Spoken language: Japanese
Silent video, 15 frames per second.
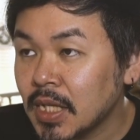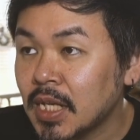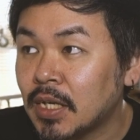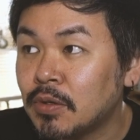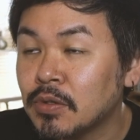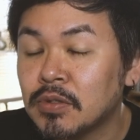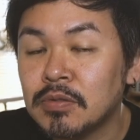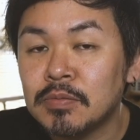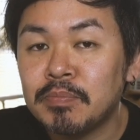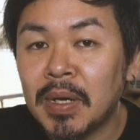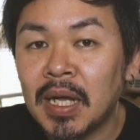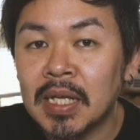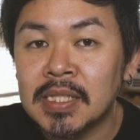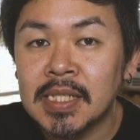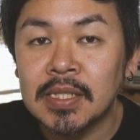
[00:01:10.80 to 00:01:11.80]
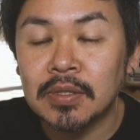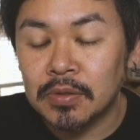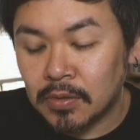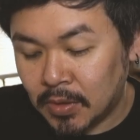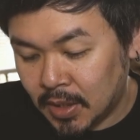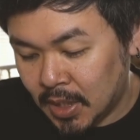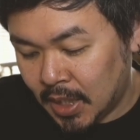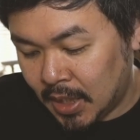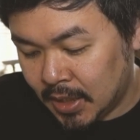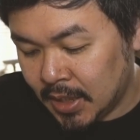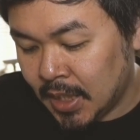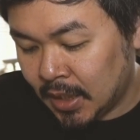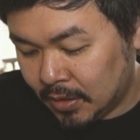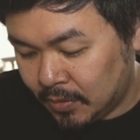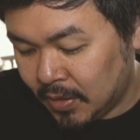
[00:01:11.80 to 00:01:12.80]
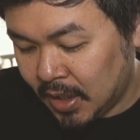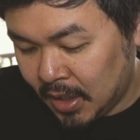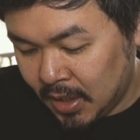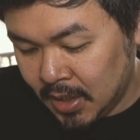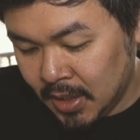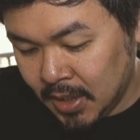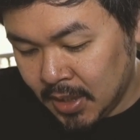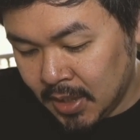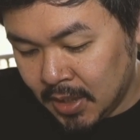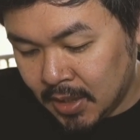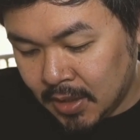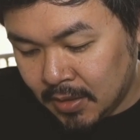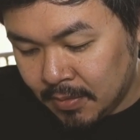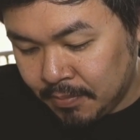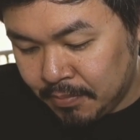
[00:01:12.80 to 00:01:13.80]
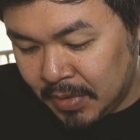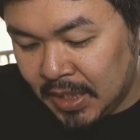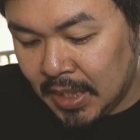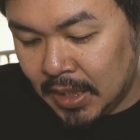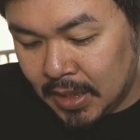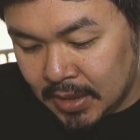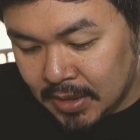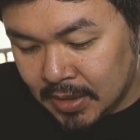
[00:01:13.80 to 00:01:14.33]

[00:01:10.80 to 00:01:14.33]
ね、6%とか以下とか、みたいで